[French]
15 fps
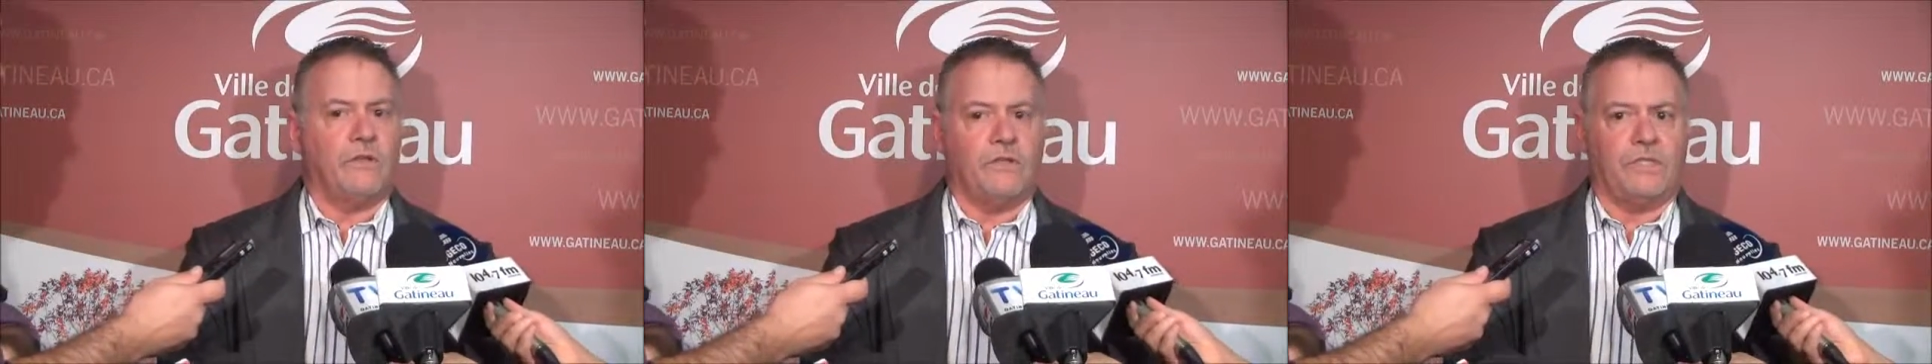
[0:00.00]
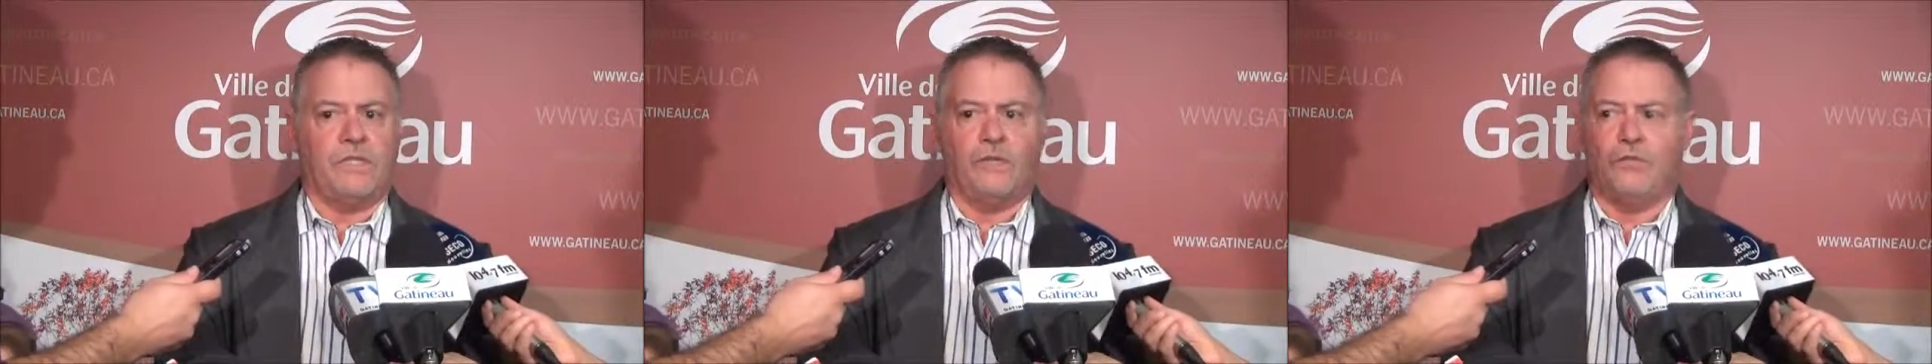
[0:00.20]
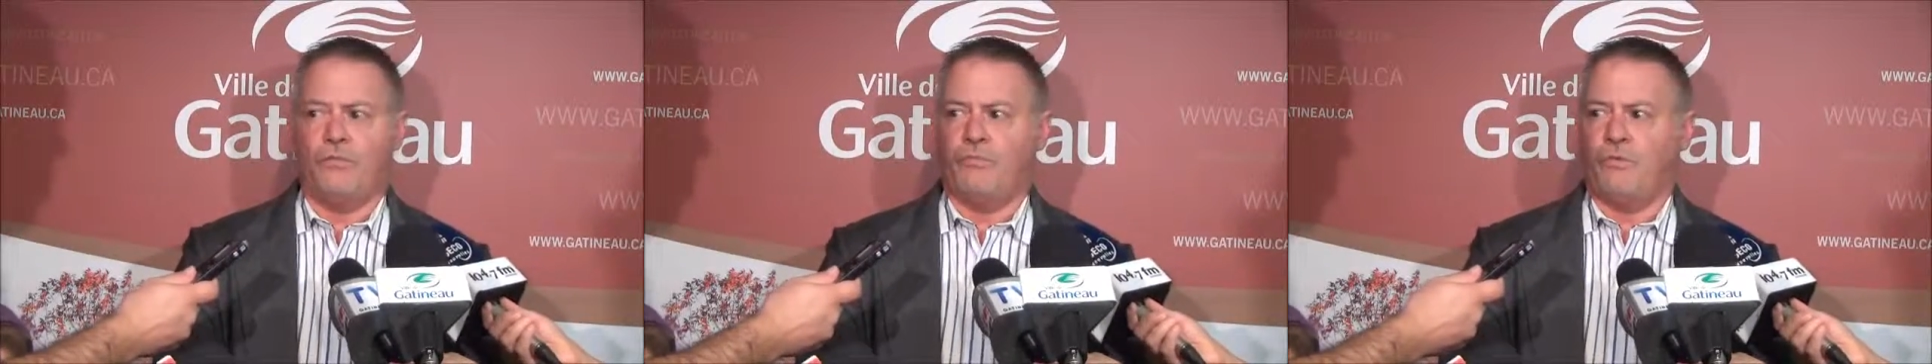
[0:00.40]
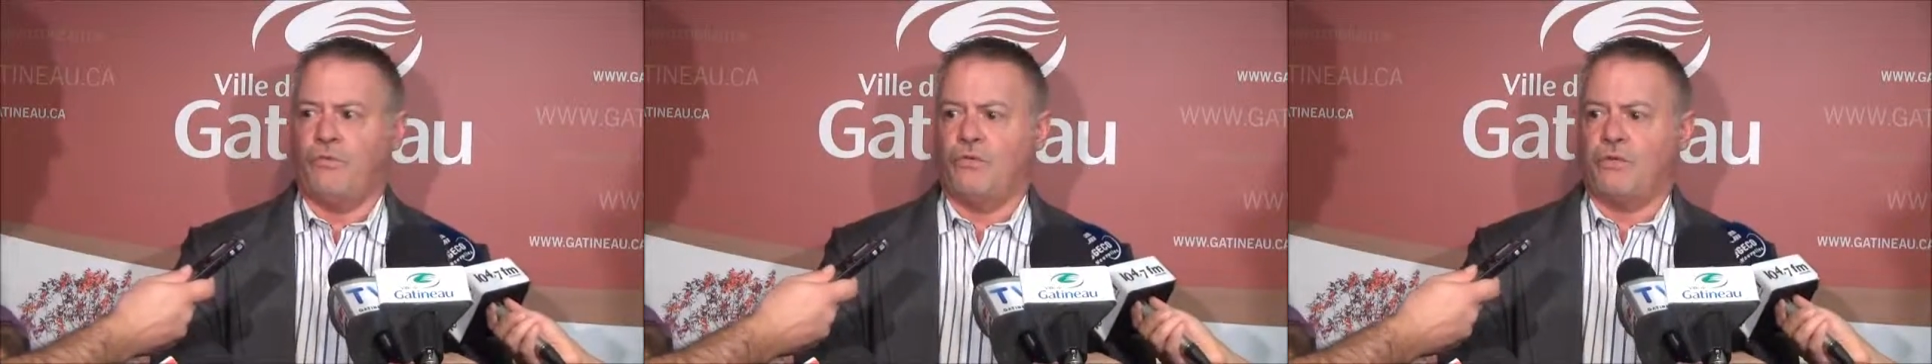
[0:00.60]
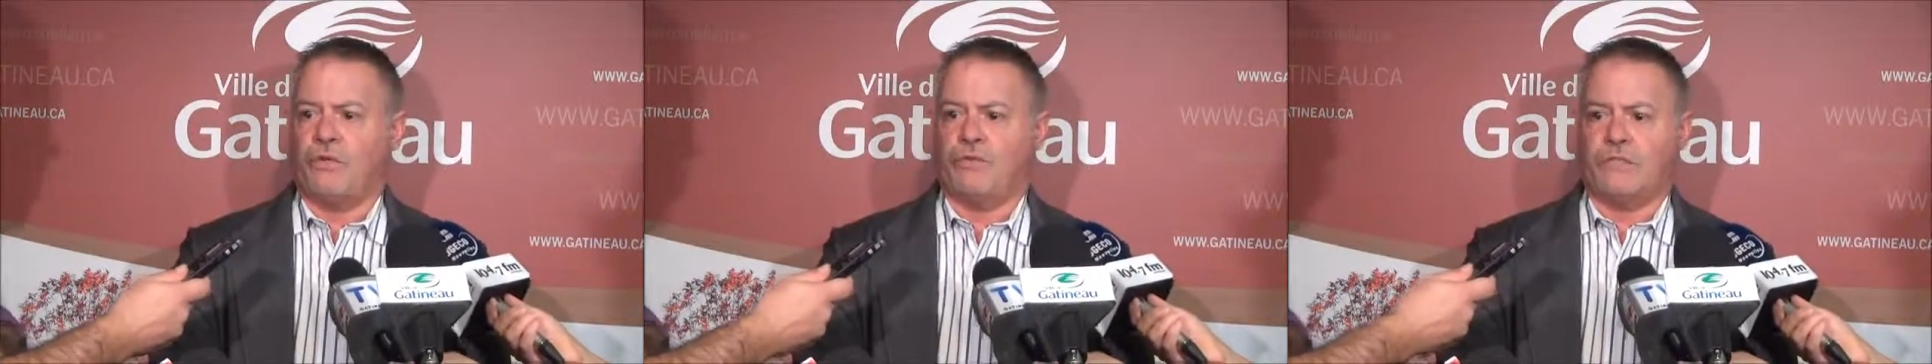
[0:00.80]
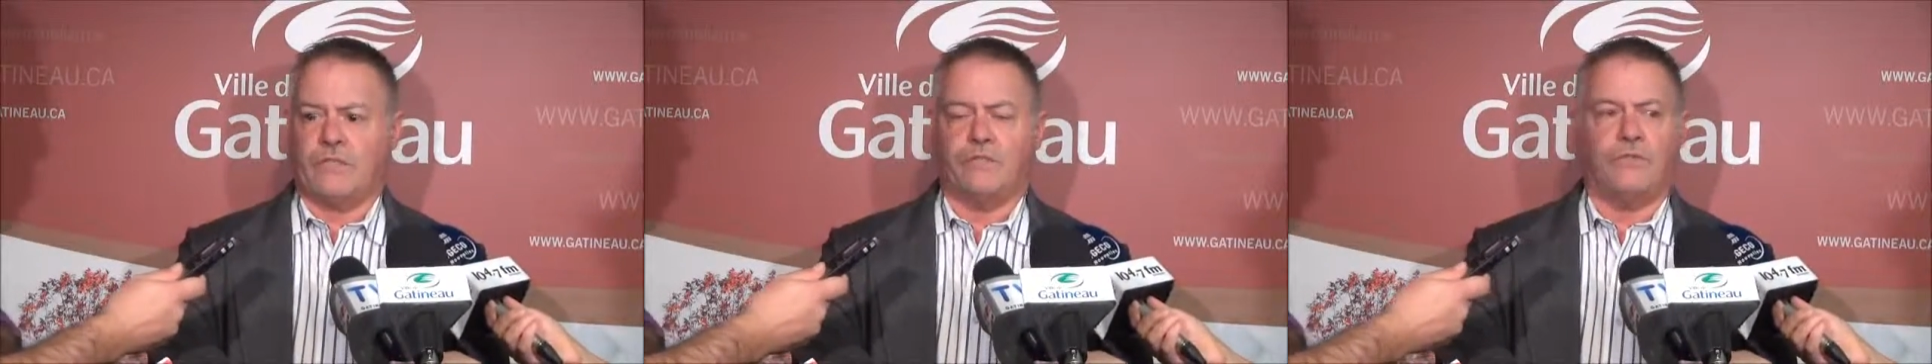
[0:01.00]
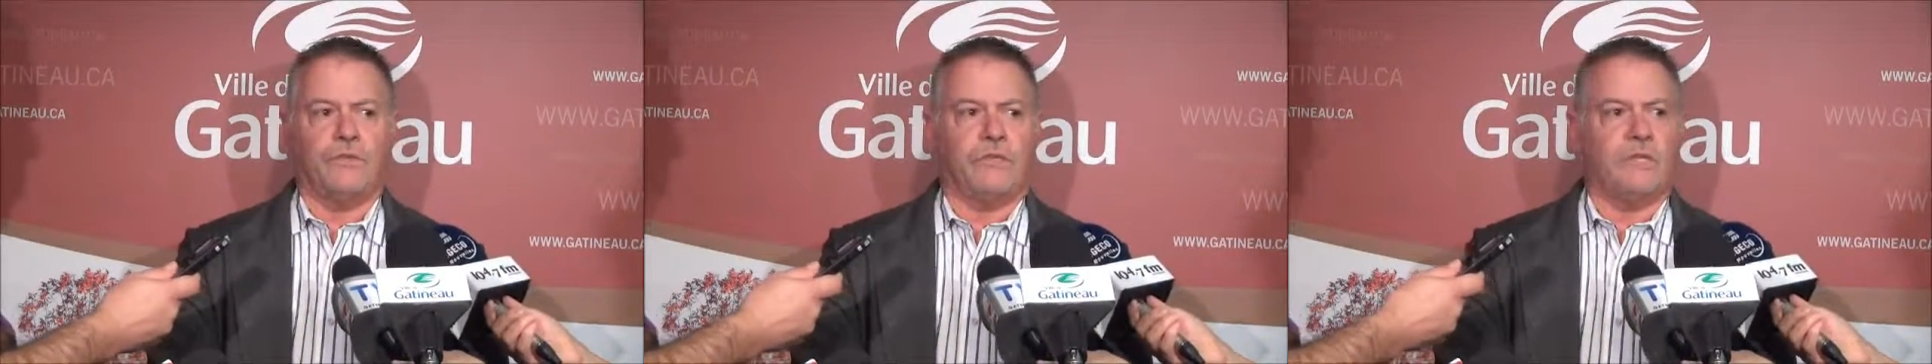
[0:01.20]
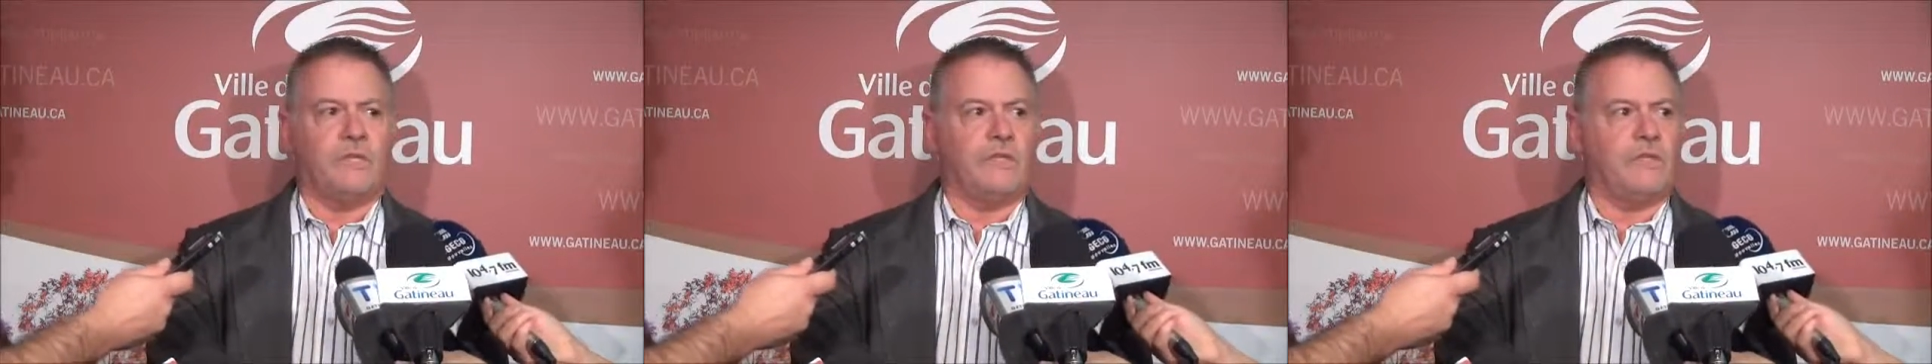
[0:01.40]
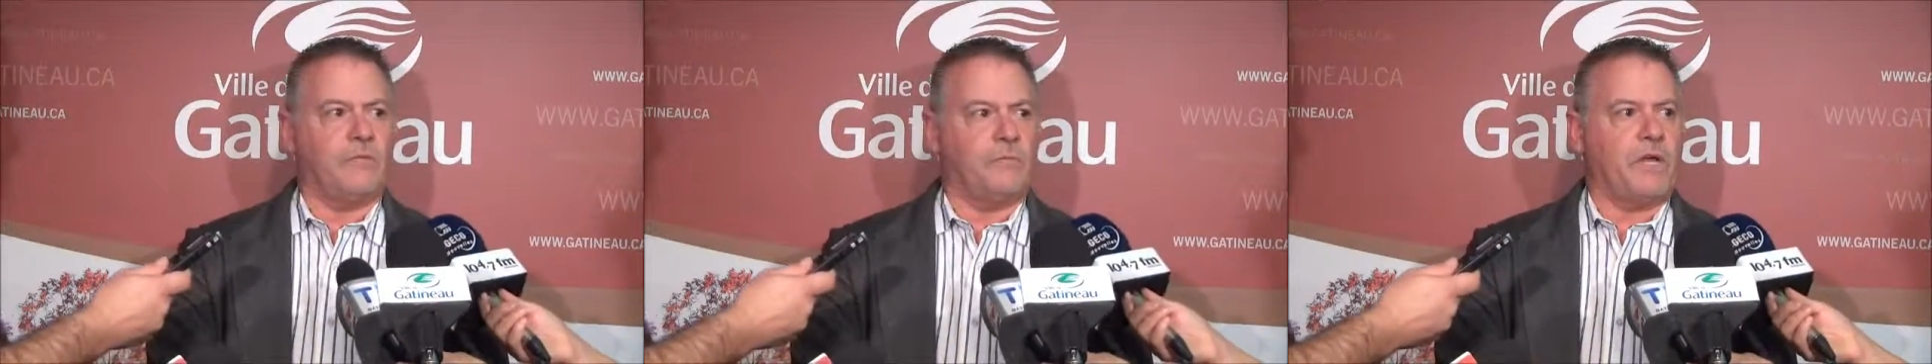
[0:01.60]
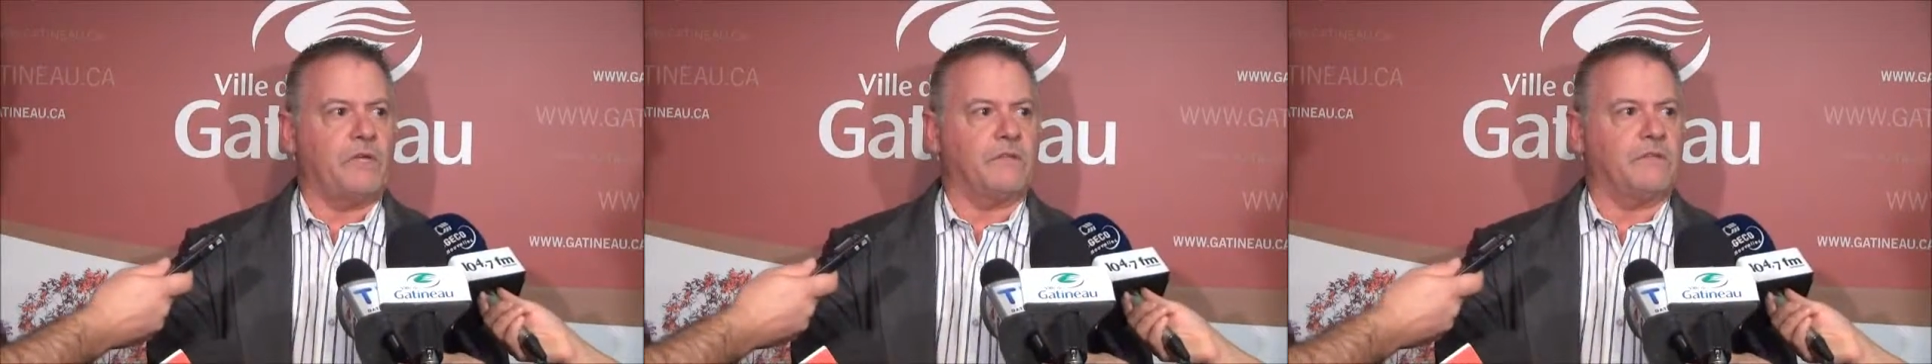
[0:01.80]
On est élu pour euh, s'assurer que les
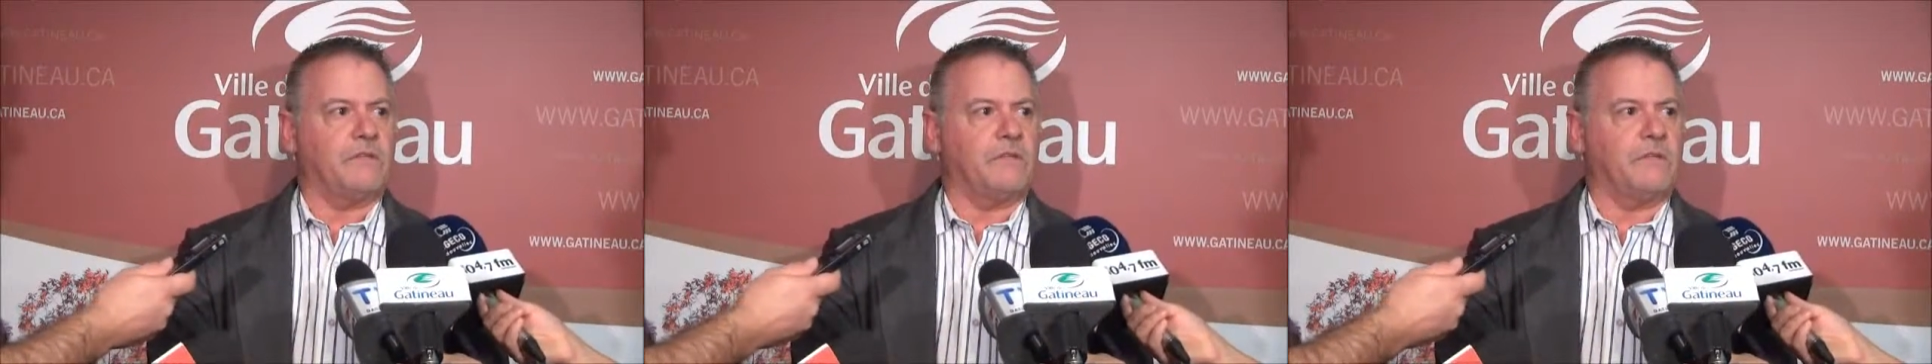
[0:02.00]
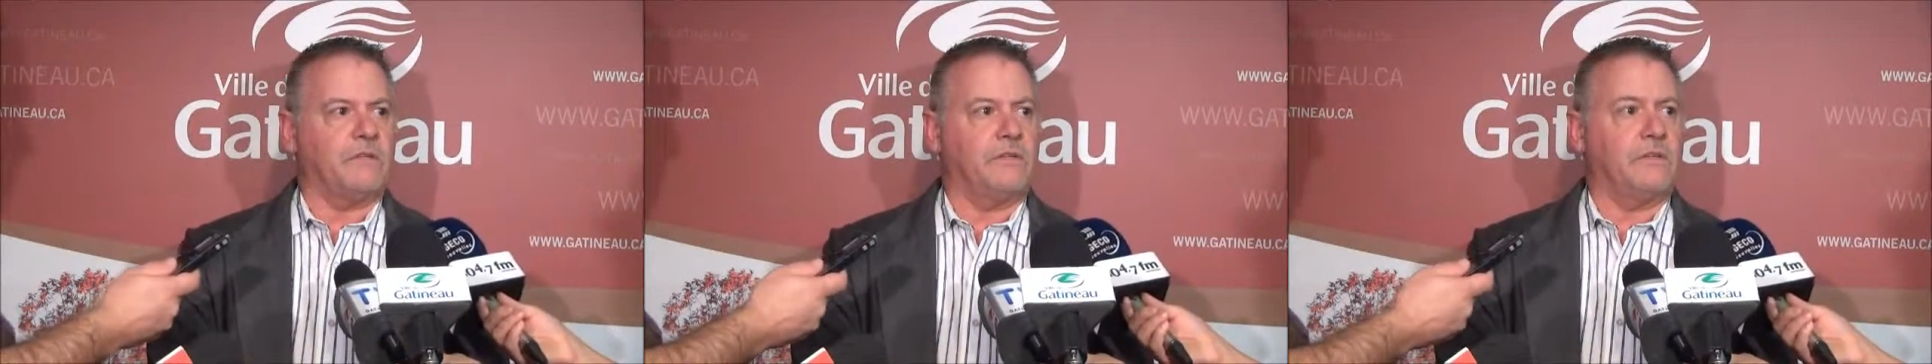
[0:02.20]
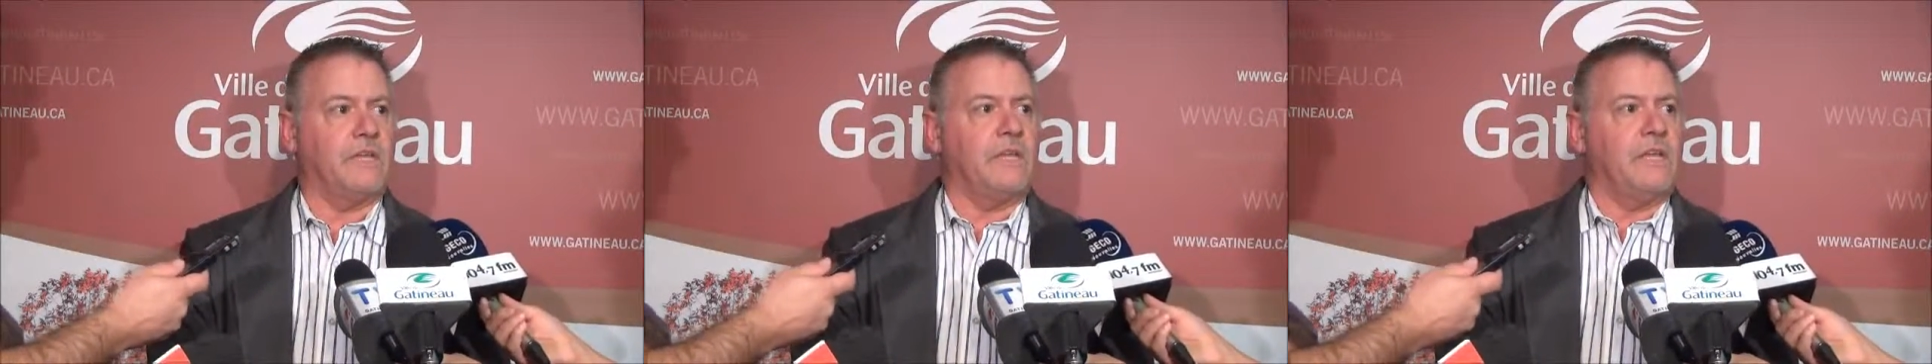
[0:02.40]
dépenses, euh,